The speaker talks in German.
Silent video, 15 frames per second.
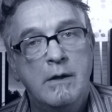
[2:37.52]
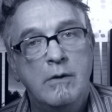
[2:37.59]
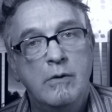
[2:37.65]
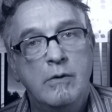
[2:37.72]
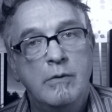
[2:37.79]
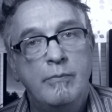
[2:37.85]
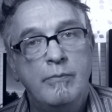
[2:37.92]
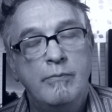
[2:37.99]

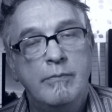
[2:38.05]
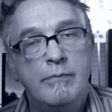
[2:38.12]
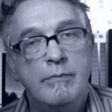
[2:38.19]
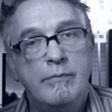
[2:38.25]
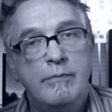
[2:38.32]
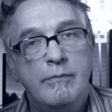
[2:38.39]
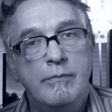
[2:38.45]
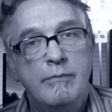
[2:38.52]
äh,
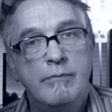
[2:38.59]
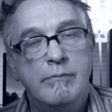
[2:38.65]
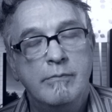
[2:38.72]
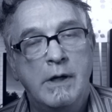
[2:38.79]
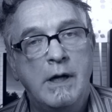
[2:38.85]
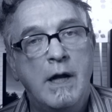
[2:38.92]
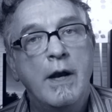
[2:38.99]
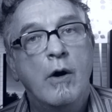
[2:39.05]

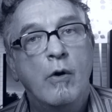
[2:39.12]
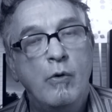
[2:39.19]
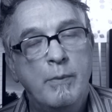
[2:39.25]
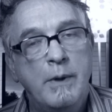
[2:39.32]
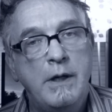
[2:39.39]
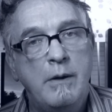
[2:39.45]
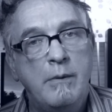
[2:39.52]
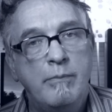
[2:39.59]
man kann auch
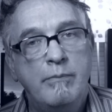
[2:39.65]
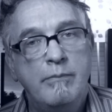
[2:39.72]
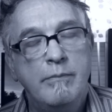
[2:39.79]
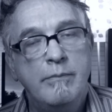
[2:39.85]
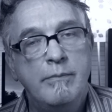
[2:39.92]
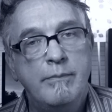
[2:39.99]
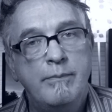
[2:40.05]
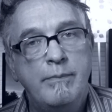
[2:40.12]
über die
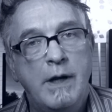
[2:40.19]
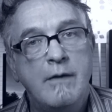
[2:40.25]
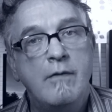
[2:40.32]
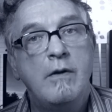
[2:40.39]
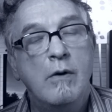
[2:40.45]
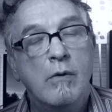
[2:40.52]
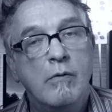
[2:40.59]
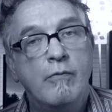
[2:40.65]

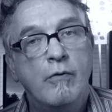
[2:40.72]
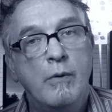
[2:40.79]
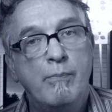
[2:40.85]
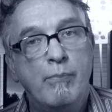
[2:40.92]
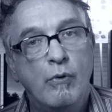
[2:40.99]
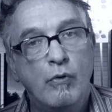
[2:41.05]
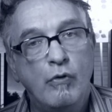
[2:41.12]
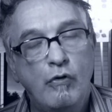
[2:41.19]
Platzierung von
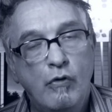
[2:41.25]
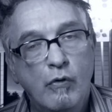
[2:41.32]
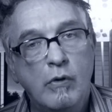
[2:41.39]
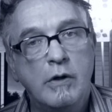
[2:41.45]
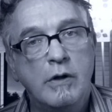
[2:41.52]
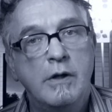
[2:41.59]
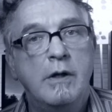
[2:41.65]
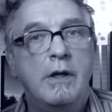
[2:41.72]

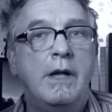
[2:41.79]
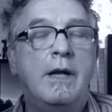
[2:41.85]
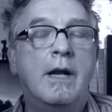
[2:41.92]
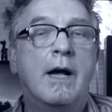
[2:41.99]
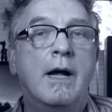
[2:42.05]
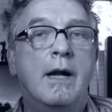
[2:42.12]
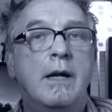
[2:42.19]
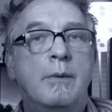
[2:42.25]
Produkten
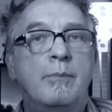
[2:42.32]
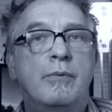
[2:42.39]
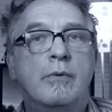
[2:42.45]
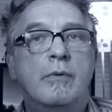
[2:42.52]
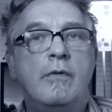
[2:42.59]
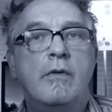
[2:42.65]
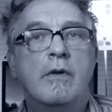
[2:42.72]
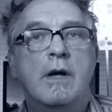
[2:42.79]
innerhalb
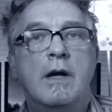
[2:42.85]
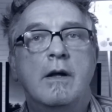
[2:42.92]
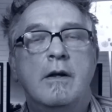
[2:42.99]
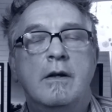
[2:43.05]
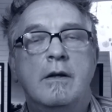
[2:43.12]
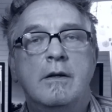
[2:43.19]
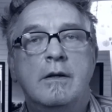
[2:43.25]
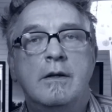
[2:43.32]
unserer
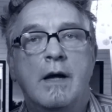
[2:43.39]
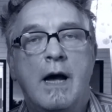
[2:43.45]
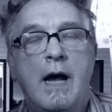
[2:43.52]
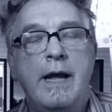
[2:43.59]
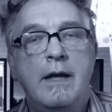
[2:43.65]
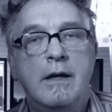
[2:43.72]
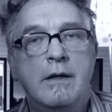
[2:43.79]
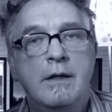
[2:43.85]
äh,
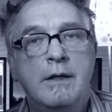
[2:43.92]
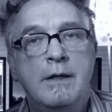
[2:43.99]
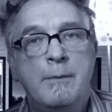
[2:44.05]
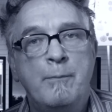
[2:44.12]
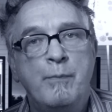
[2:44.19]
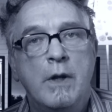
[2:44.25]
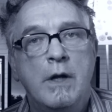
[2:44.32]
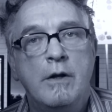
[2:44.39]
Reihe
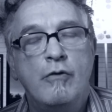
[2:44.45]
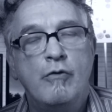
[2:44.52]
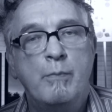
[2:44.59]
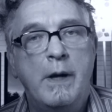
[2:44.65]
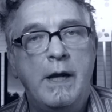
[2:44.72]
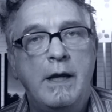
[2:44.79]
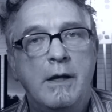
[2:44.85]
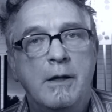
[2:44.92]

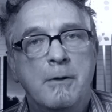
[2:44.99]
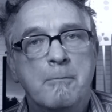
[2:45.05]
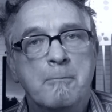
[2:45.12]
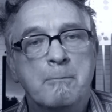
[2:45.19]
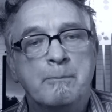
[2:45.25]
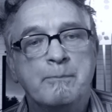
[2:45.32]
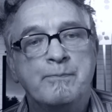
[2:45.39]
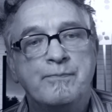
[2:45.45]
sprechen.
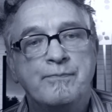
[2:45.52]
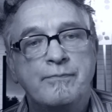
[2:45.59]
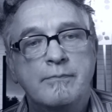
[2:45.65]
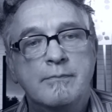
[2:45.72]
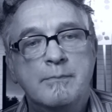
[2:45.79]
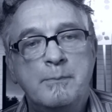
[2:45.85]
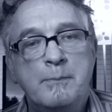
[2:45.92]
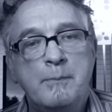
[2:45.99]

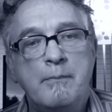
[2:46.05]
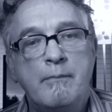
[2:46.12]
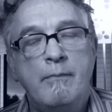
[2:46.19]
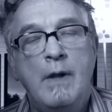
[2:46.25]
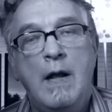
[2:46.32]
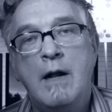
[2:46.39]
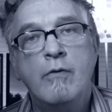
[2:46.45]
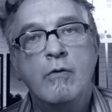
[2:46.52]

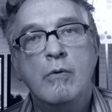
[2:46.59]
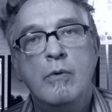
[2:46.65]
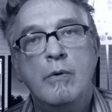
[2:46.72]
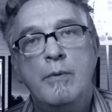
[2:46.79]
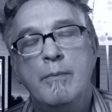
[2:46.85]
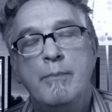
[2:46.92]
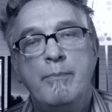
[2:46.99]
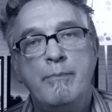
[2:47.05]

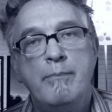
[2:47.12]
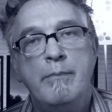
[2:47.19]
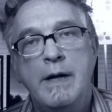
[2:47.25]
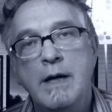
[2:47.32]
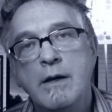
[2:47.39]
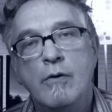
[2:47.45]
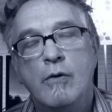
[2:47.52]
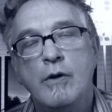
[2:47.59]
Also
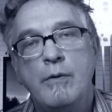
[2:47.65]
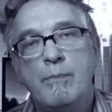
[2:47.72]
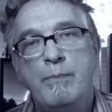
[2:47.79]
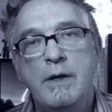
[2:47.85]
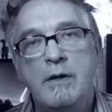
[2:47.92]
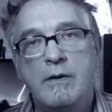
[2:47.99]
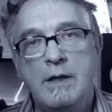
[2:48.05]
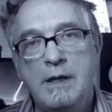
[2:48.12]
meldet euch
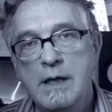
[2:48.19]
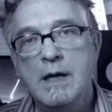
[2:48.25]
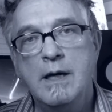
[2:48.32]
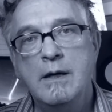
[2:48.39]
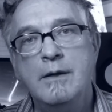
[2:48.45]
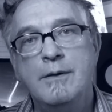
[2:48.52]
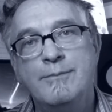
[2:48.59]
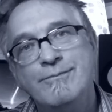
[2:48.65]
bitte
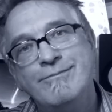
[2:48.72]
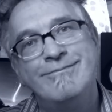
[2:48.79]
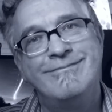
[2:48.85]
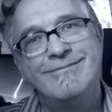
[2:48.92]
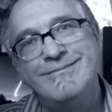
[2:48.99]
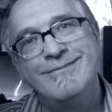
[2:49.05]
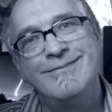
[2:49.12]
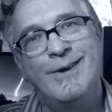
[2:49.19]
hier
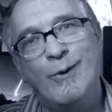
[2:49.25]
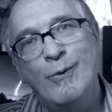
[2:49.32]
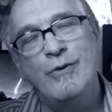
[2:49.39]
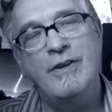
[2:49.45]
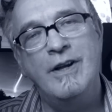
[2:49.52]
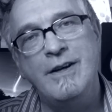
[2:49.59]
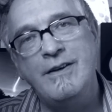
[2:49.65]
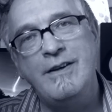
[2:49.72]

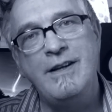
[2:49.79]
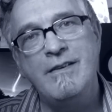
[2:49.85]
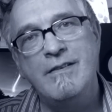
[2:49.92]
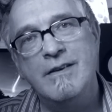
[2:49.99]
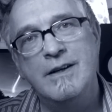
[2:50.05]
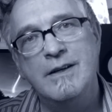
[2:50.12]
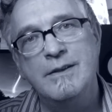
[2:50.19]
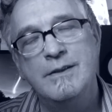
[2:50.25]
unter
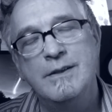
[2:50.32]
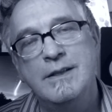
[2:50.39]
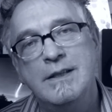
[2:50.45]
dieser